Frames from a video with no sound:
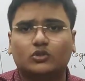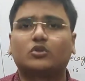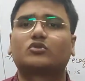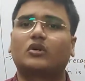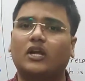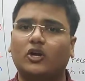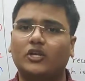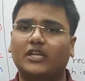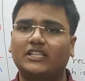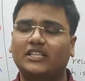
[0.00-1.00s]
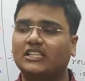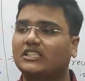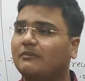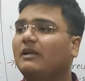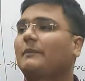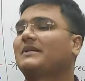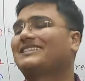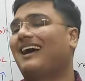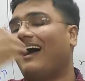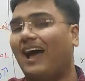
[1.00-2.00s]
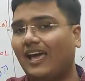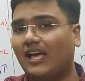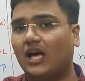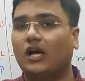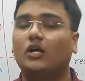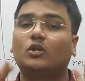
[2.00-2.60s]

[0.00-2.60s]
तो उसको रिकॉर्ड किया जाएगा जब मेरा पैसा आएगा